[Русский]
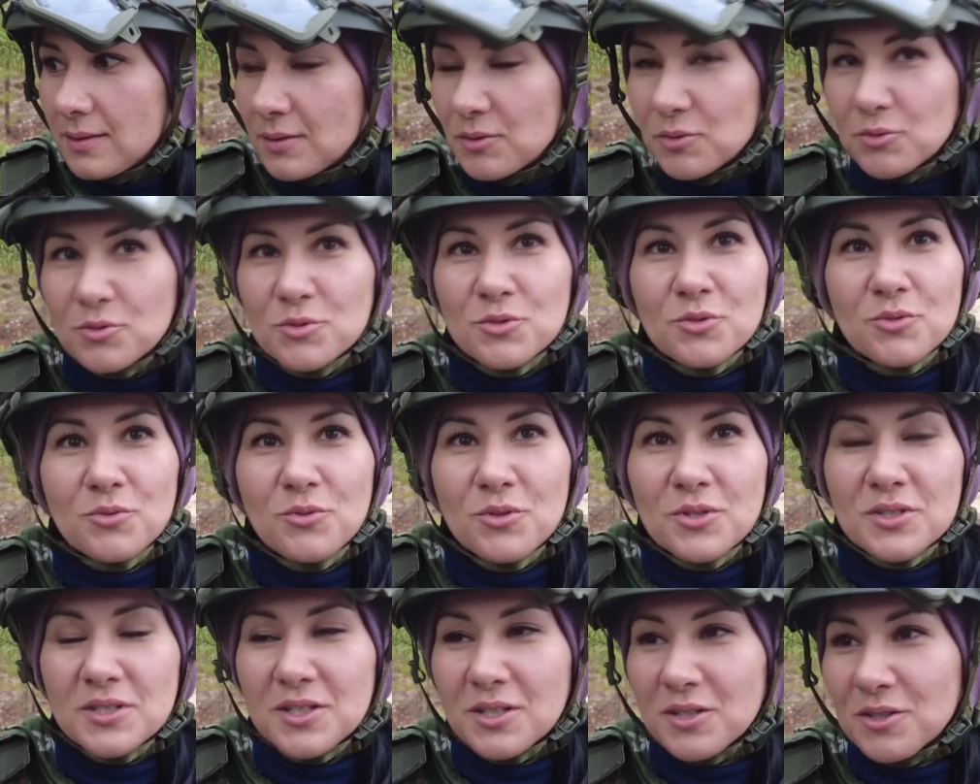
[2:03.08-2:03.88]
но с
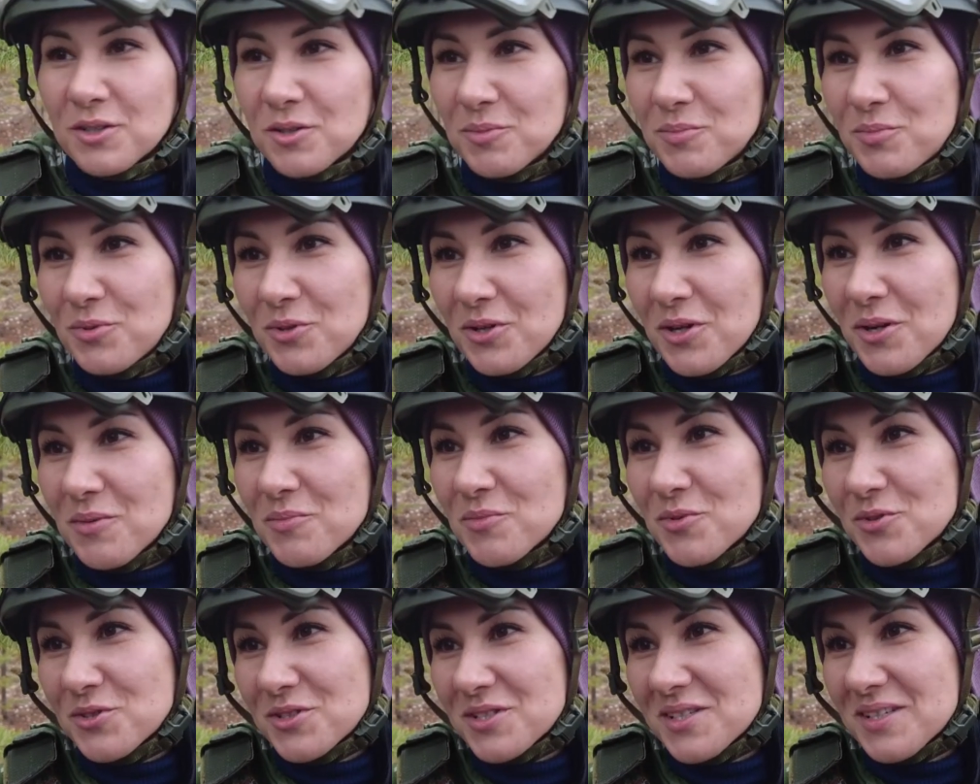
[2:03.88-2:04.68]
другой стороны, буря
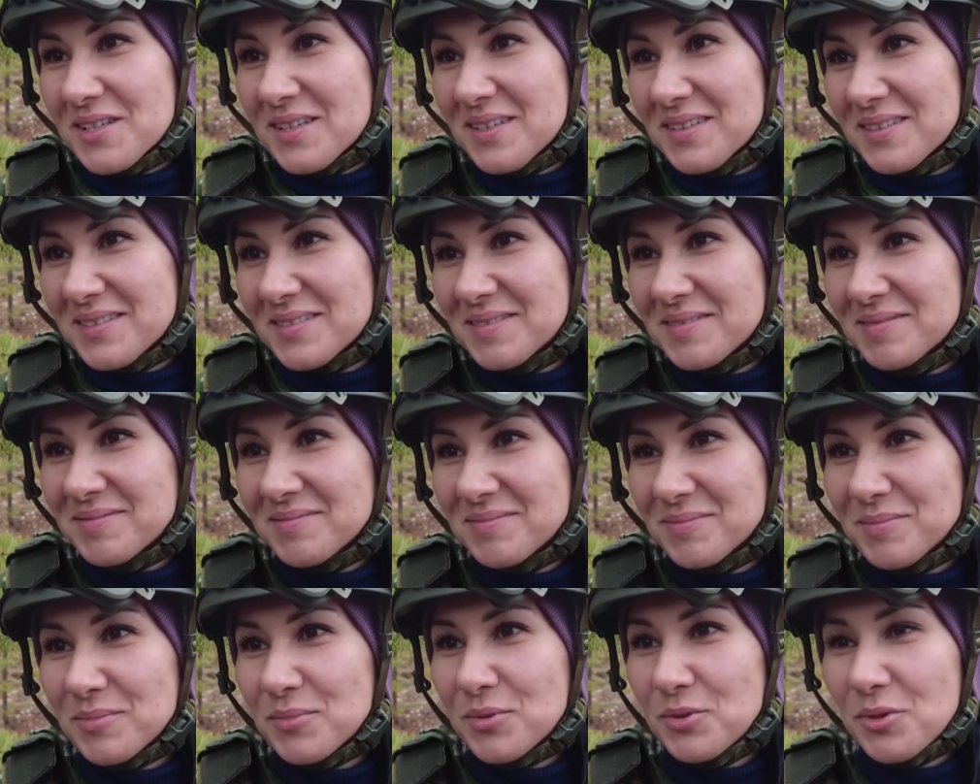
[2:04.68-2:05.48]
эмоций
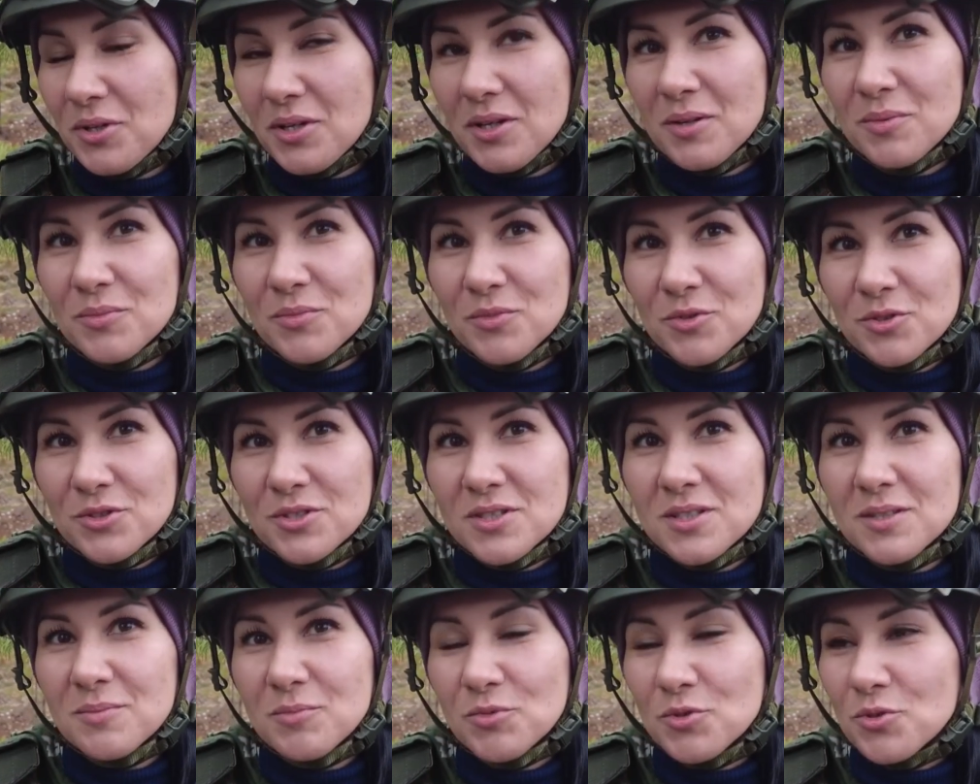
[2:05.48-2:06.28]
буря
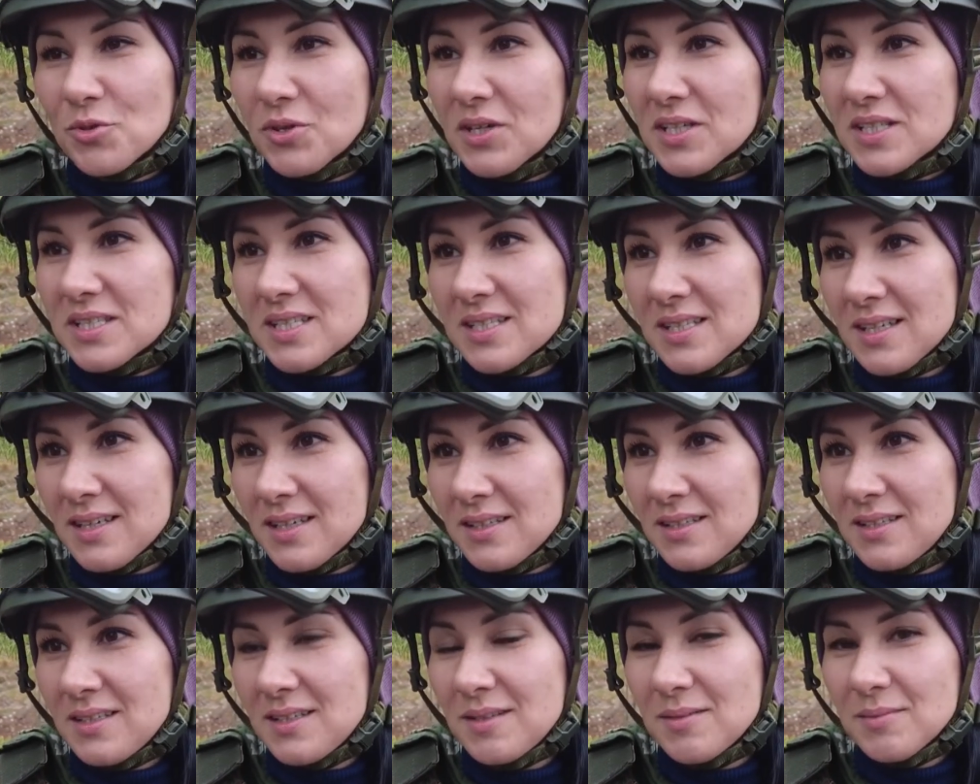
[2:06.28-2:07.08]
эмоций, много
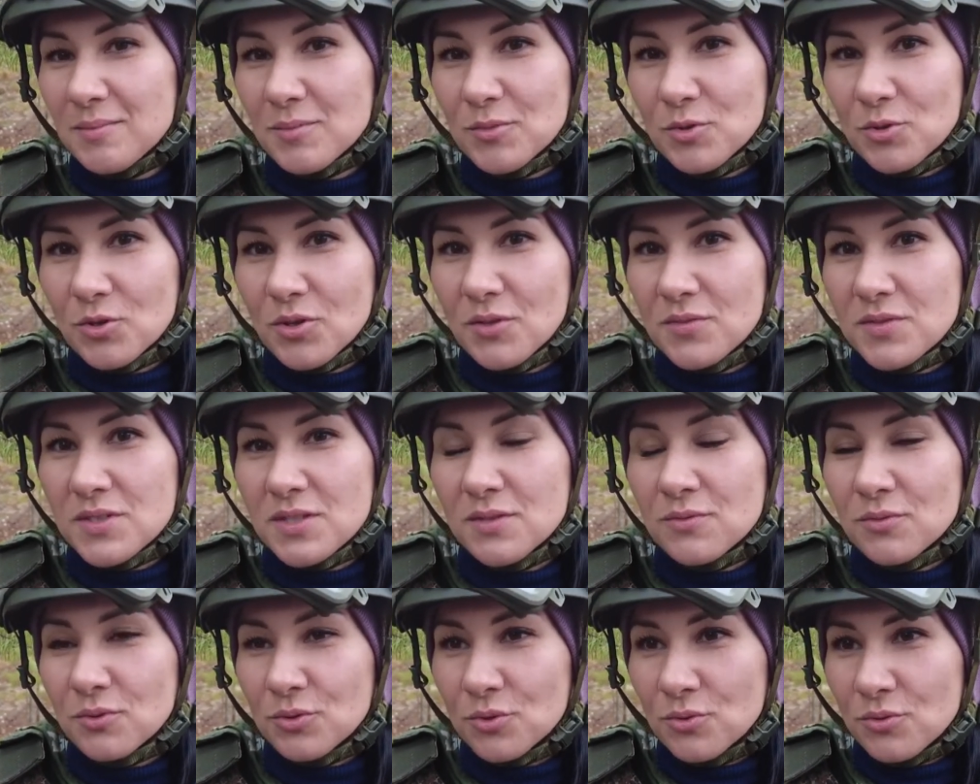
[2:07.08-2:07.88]
знаний, много
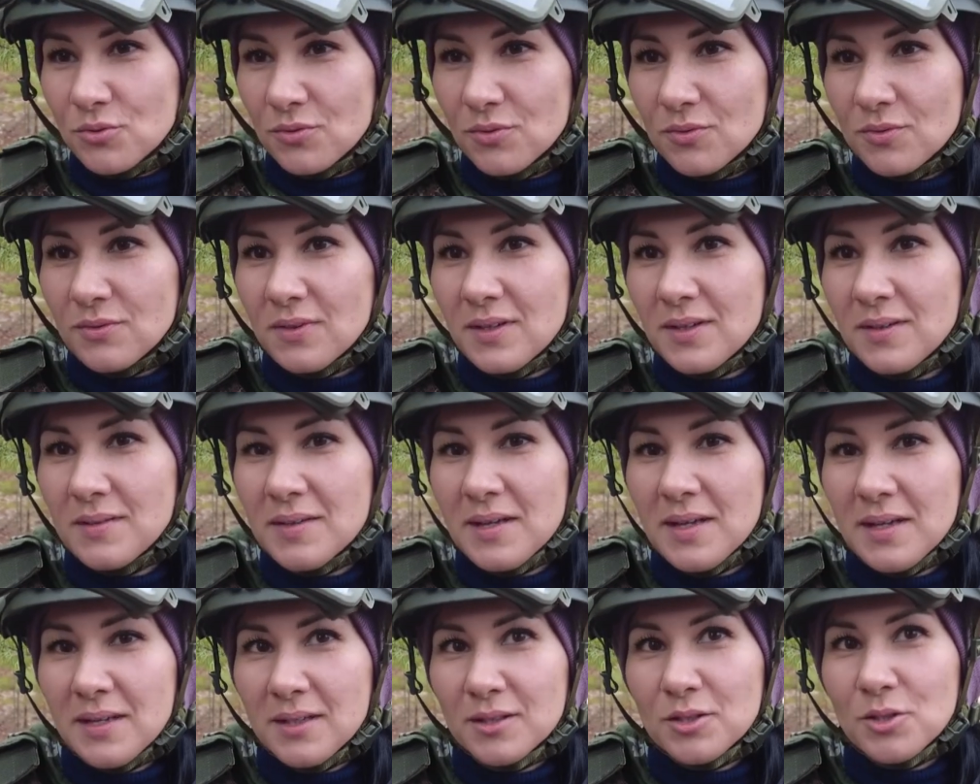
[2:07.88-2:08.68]
всего нового.
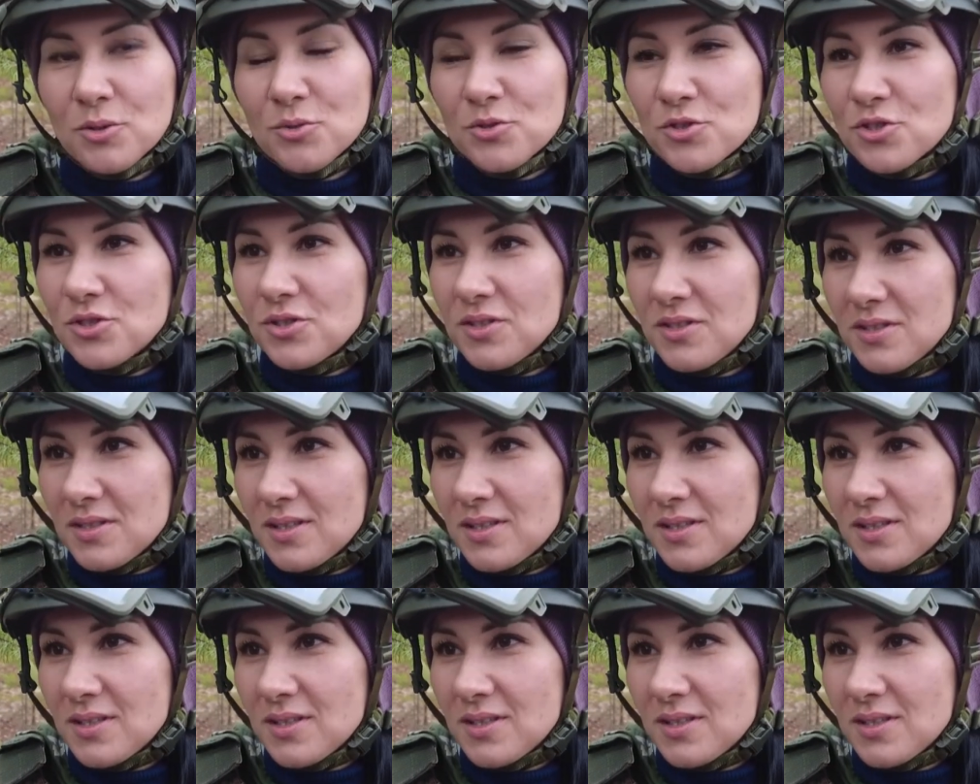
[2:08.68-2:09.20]
Это очень